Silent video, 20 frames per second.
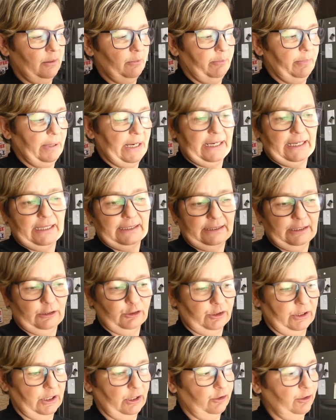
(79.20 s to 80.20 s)
Para, ya
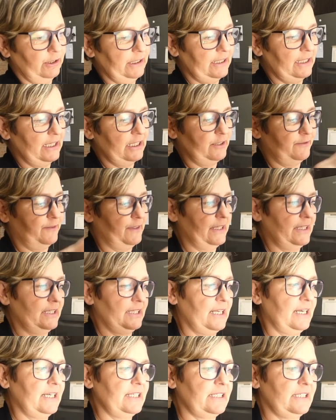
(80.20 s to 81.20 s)
os digo, estas
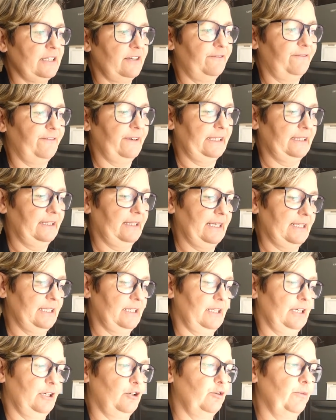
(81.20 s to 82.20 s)
fiestas,
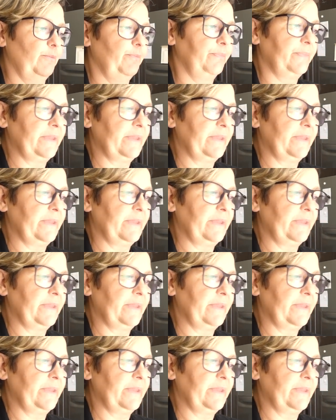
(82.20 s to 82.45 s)
fantástico.